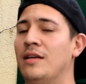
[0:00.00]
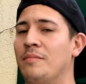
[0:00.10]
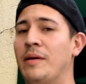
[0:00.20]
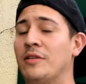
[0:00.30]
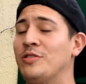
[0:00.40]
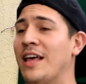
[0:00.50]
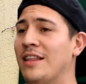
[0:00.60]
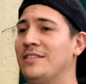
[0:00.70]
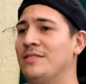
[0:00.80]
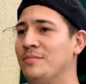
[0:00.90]
para
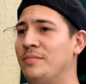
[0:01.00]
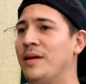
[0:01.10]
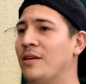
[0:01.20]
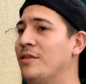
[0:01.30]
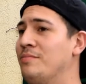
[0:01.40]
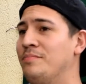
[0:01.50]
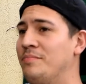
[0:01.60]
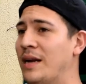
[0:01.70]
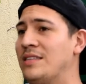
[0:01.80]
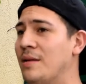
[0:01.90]
ustedes, para,
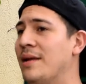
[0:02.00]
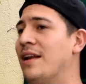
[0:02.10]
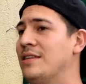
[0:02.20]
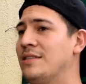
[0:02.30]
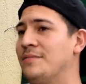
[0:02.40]
para servirles.